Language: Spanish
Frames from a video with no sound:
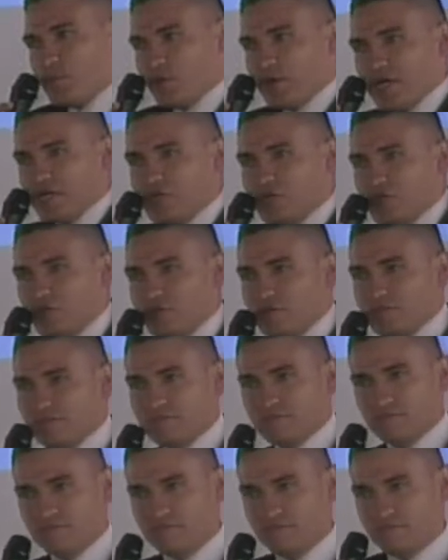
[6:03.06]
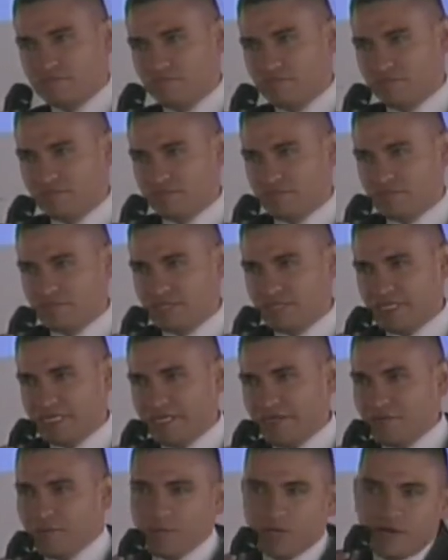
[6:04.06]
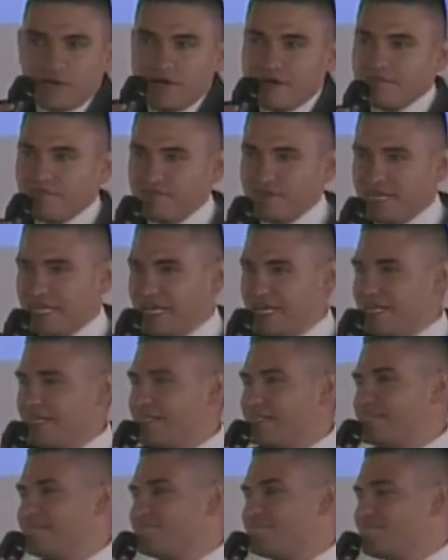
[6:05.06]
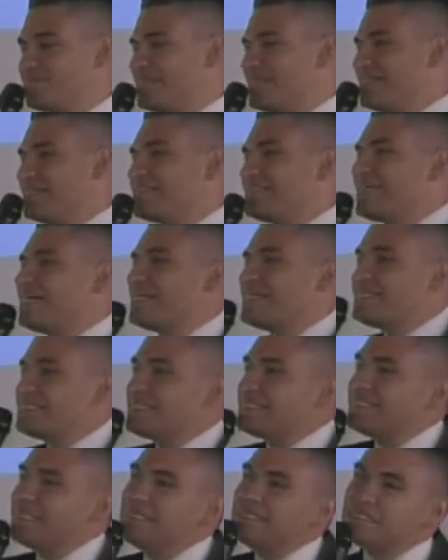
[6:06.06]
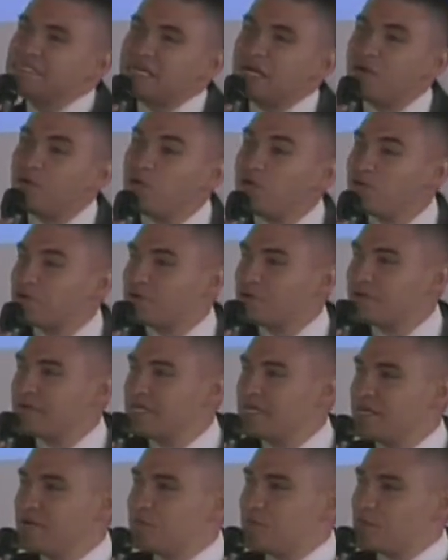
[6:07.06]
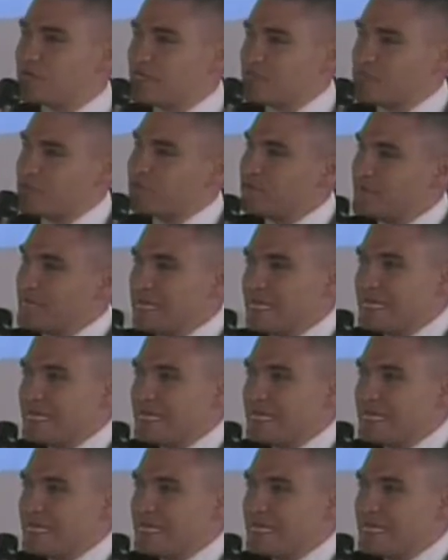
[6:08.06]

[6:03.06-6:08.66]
acción, pero al final dejan ese sinsabor, porque son